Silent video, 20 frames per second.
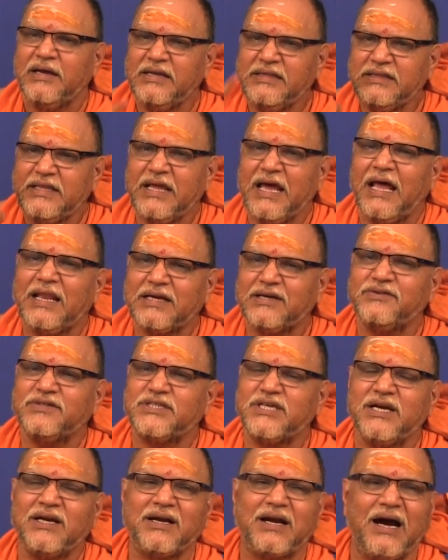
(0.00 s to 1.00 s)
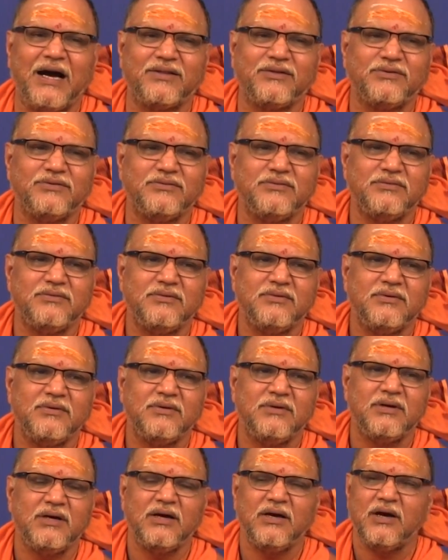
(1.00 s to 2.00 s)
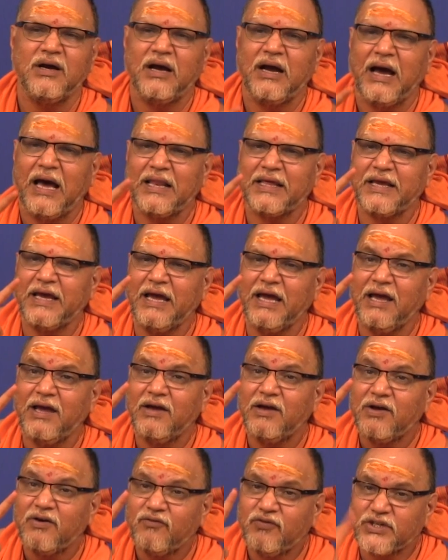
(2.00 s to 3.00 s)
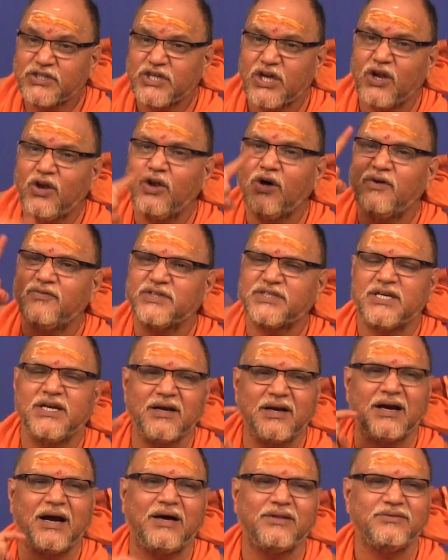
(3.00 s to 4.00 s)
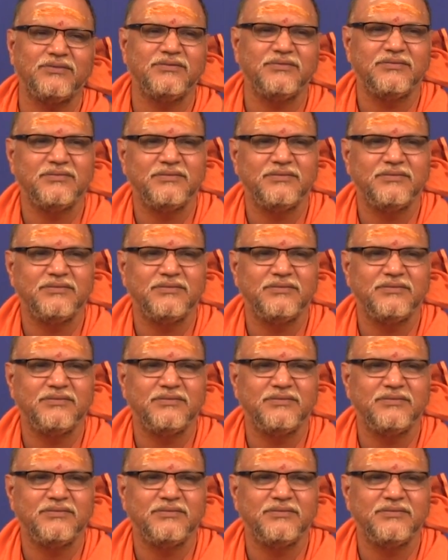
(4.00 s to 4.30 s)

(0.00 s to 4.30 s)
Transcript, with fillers: ఇంద్రియాలకి విషయం కాదు అలాగే విషయంలో విషయం కాదు